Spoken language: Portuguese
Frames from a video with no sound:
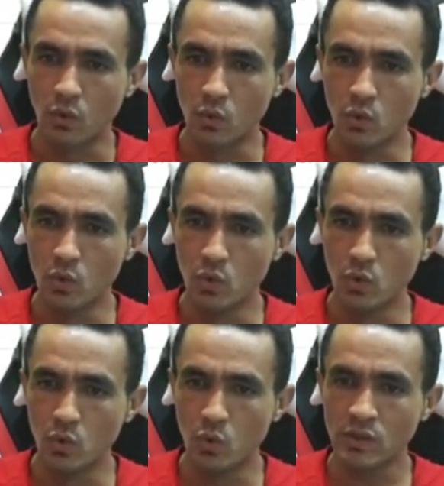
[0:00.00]

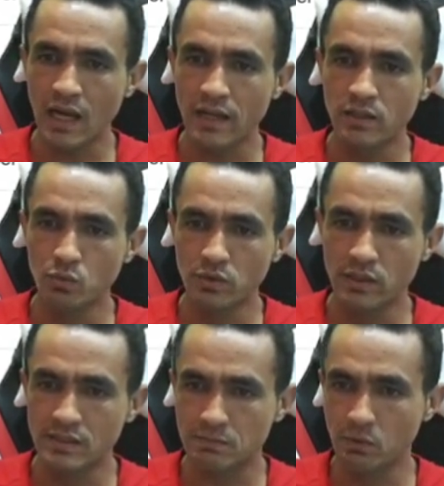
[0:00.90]
o Unai
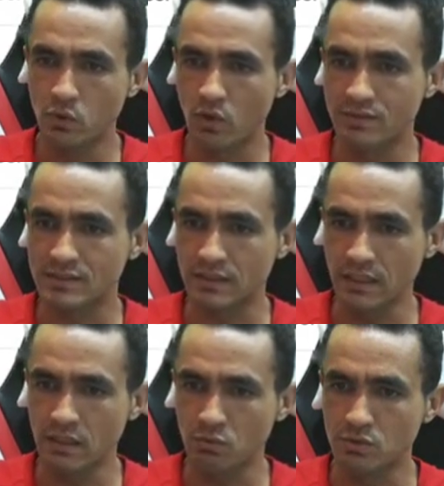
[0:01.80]
Nunes
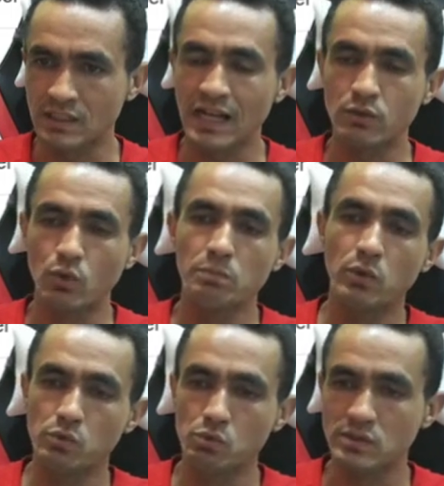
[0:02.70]
1900, Zangador
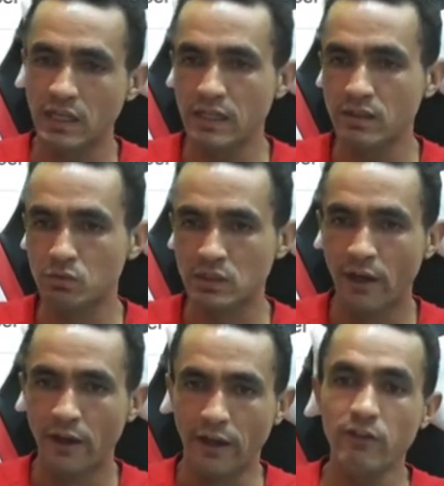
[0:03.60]
1200,
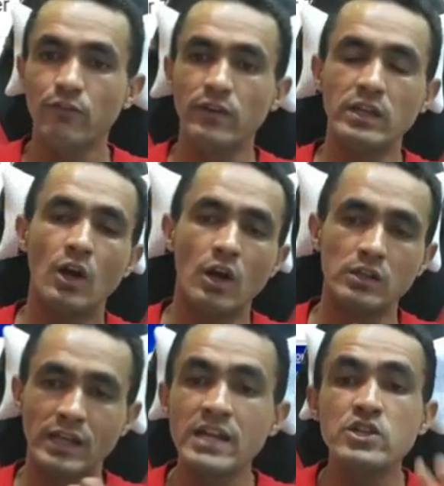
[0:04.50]
enfim,
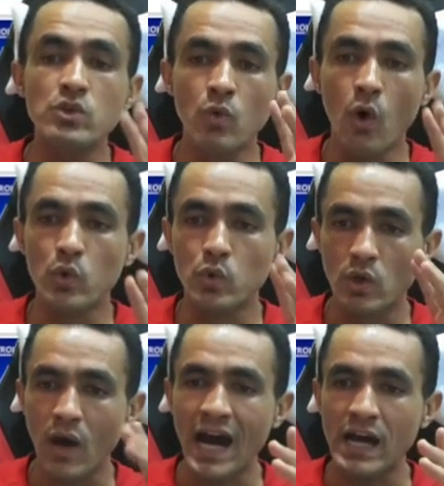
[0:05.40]
trade com ouro
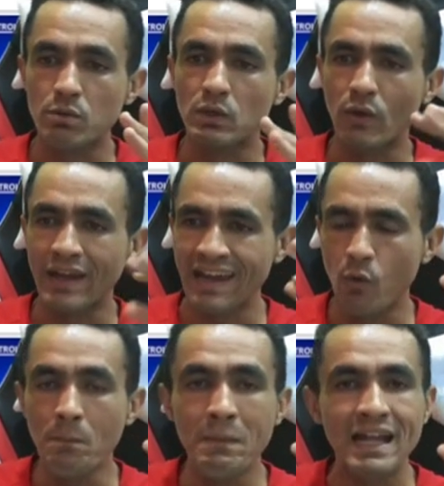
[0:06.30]
não raro, mano, é
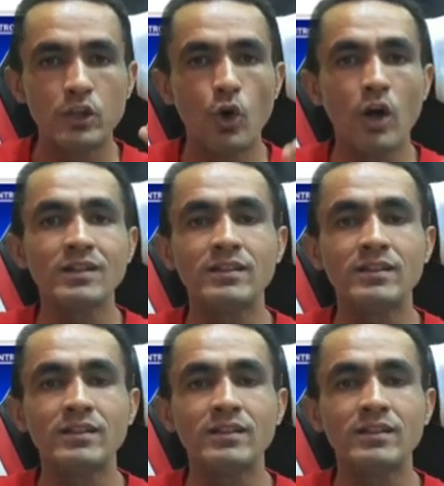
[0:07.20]
o melhor